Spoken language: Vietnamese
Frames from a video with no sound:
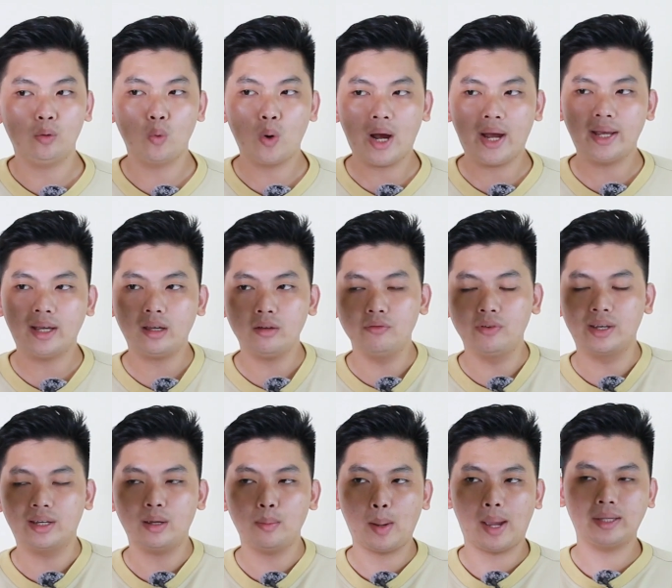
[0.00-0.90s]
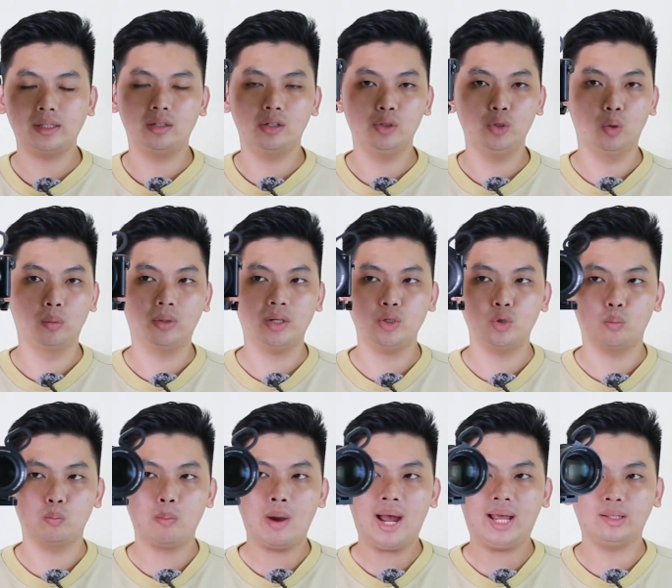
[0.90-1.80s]
ngoài cái việc các bạn sử dụng cái
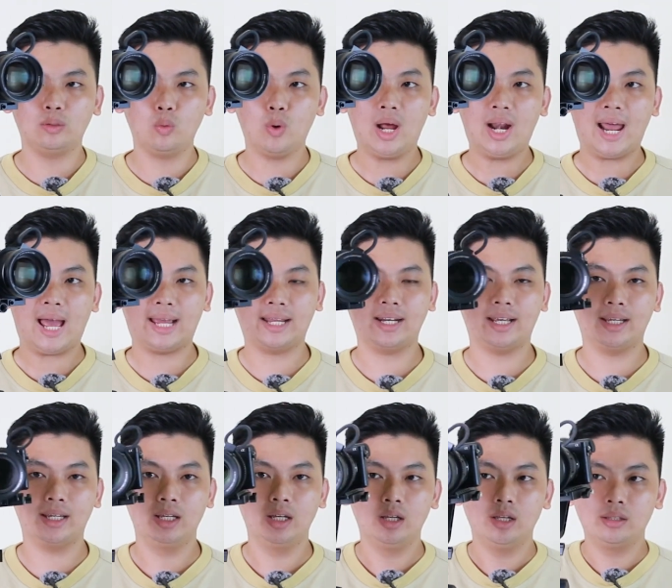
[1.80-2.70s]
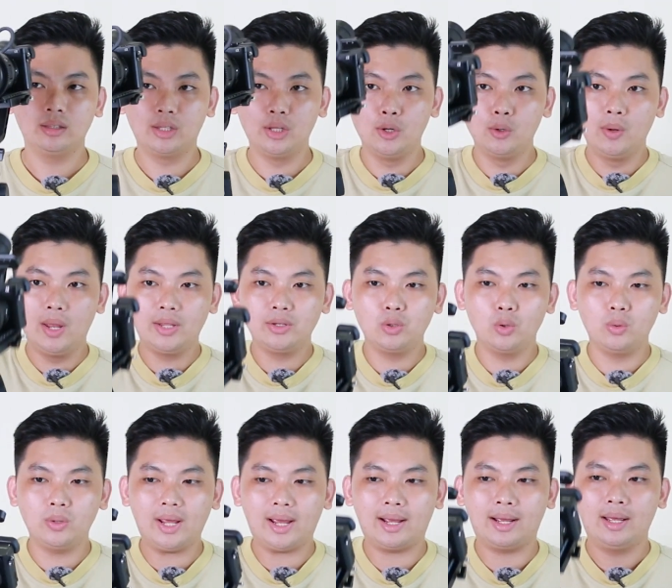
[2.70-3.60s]
trục pan qua lại này, tiêu lên
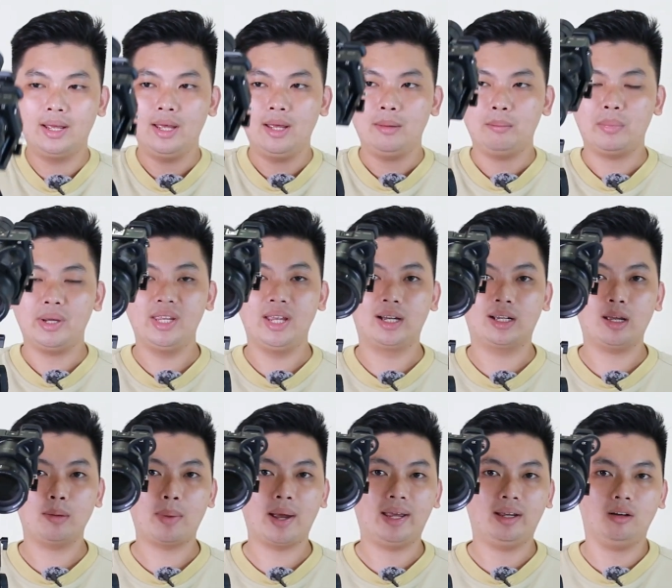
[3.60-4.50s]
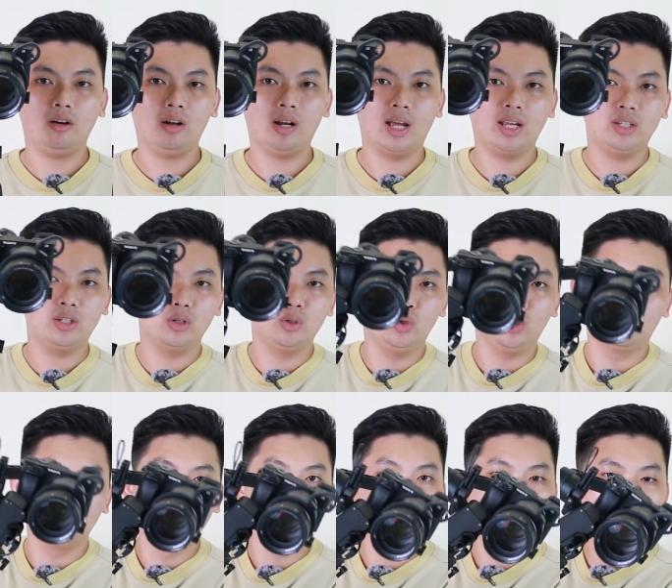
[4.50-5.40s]
xuống nè, bây giờ các bạn có thể sử
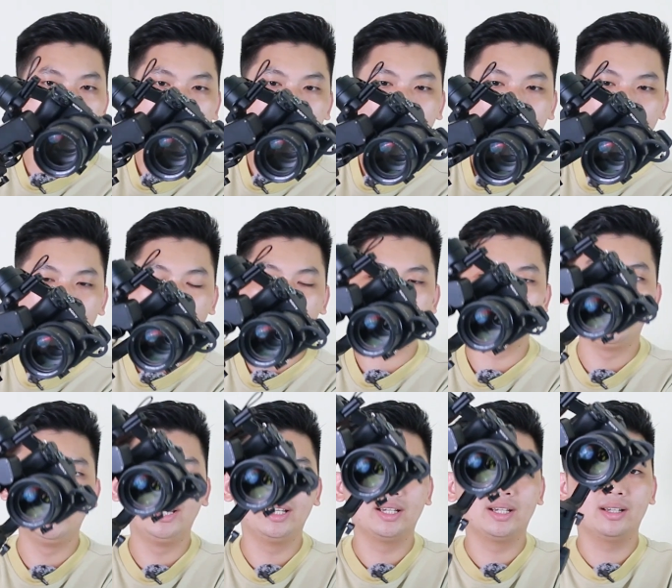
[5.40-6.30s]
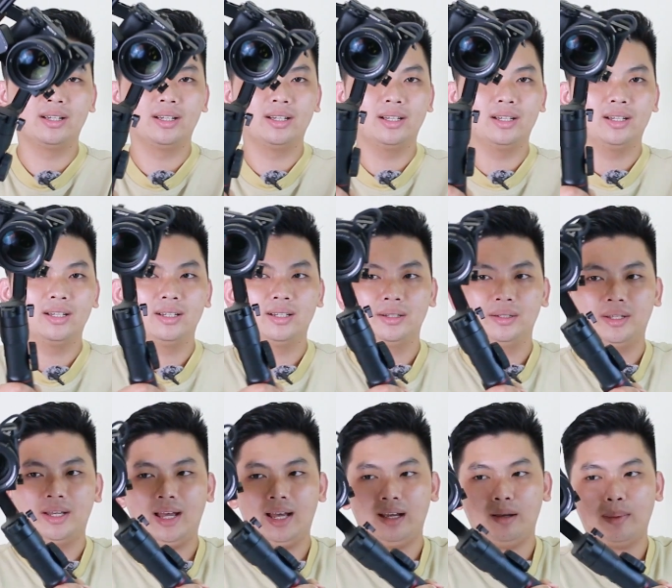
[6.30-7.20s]
dụng luôn cả cái trục nghiêng
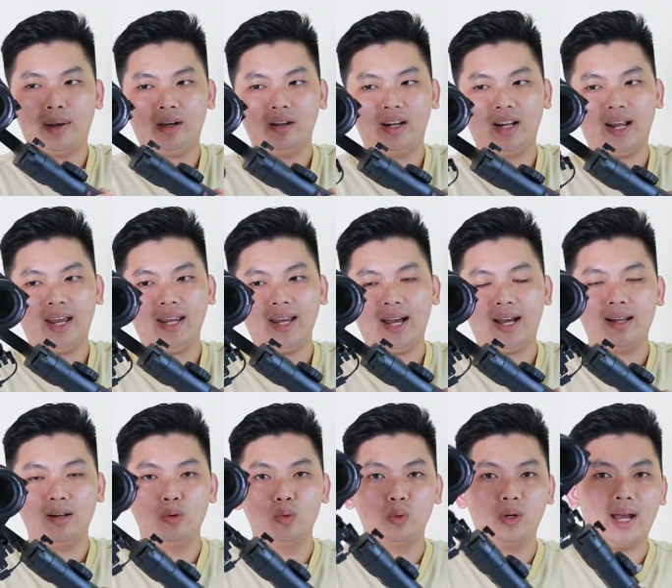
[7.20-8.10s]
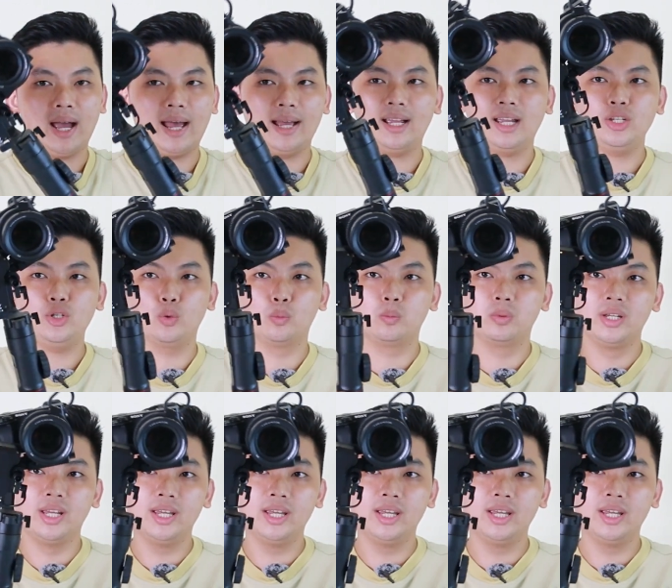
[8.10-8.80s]
ha. Các bạn có thể thấy ha, luôn cả cái trục